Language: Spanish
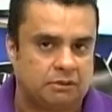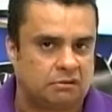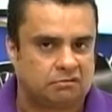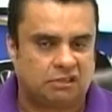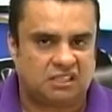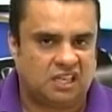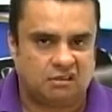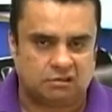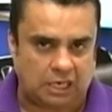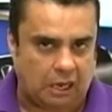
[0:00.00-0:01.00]
no,
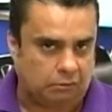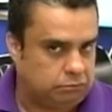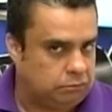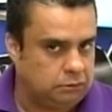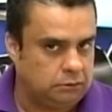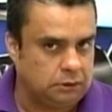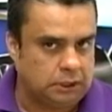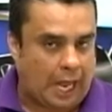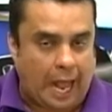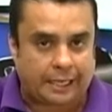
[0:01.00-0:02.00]
entiendo, o sea,
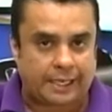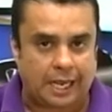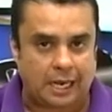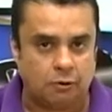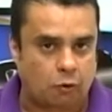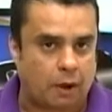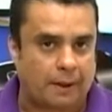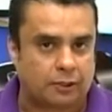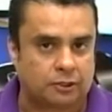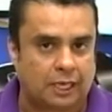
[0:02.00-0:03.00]
cada quien, Hugo
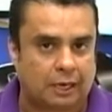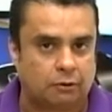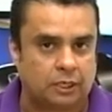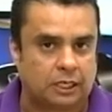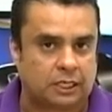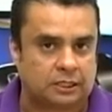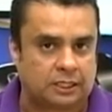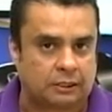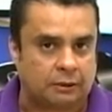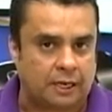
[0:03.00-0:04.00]
Armando estará con el que,
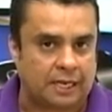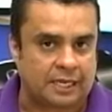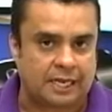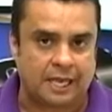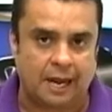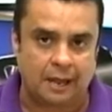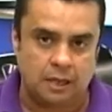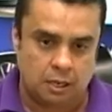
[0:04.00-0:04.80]
con el que quiera,